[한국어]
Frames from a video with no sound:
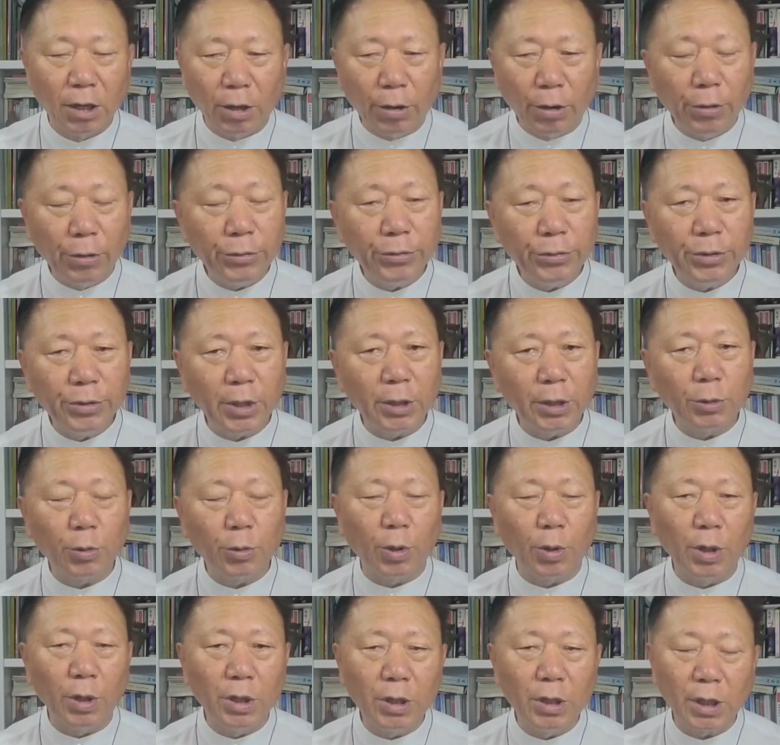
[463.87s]
어떠한
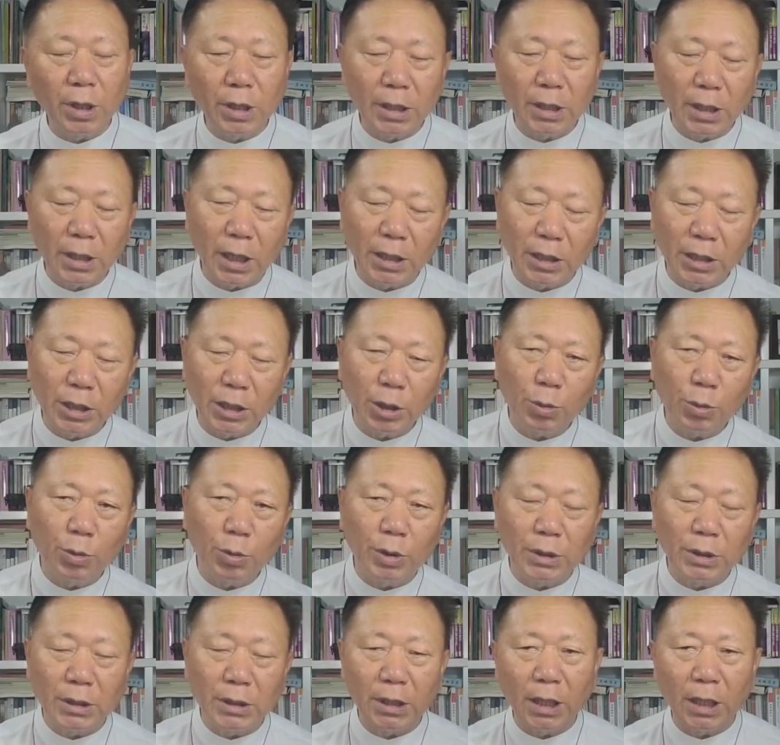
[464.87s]
권력이나
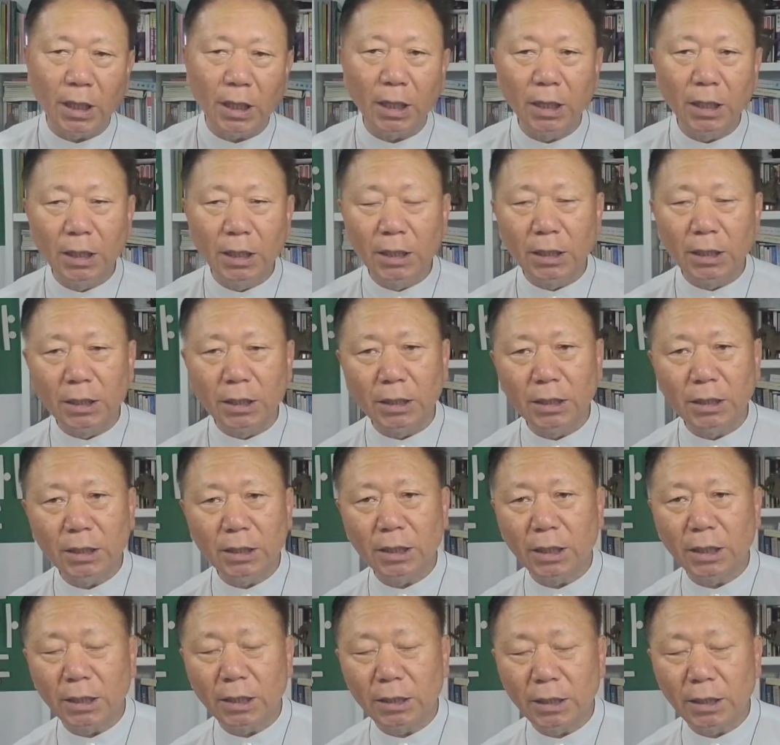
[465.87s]
이권이나
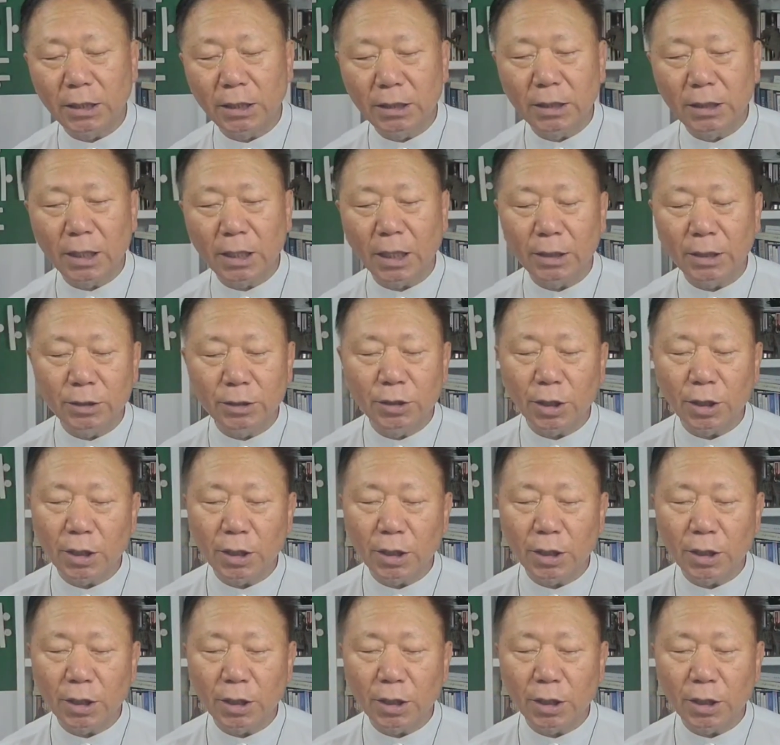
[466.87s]
인간,